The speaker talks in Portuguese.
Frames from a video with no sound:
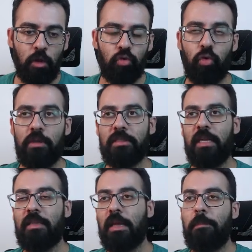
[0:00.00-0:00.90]
Tudo que
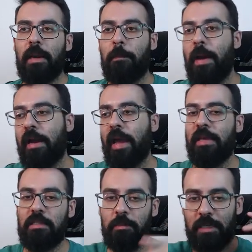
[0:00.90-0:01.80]
você tem para pagar e
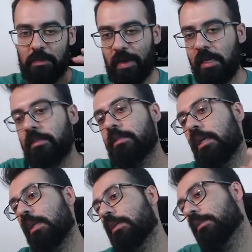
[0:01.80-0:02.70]
receber, você vai
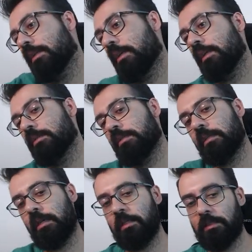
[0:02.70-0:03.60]
lançando, lançando,
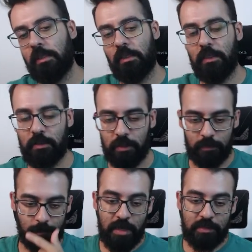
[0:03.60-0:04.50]
lançando, lançando, lançando.
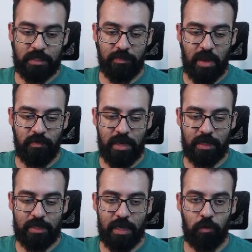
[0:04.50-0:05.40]
Você vai vir
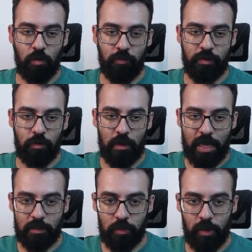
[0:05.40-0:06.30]
aqui em
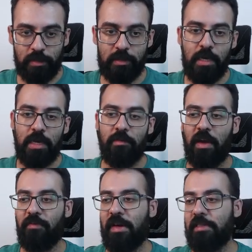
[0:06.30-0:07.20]
configurações e
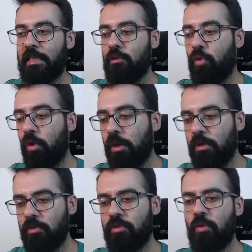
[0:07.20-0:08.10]
vai fazer
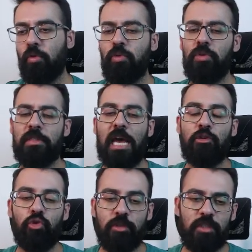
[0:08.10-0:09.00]
todos os
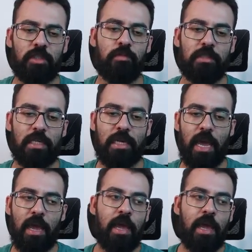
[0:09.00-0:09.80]
ajustes que você quer,